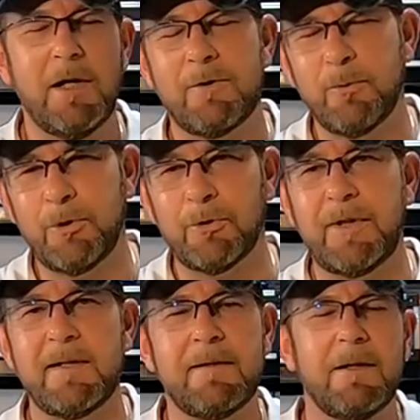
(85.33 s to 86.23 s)
elles sont en
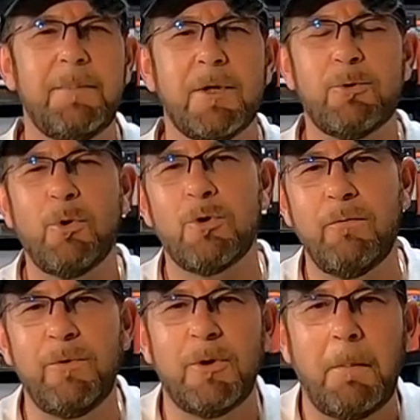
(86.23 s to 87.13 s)
test et bien sûr
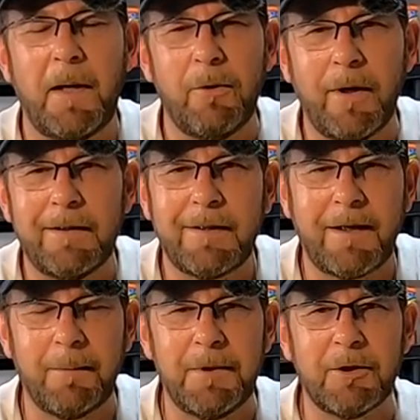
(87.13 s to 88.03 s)
je vous en parlerai
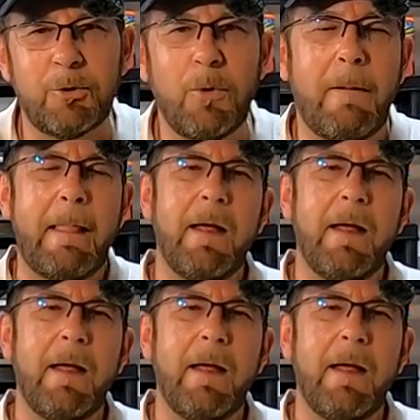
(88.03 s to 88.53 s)
très bientôt,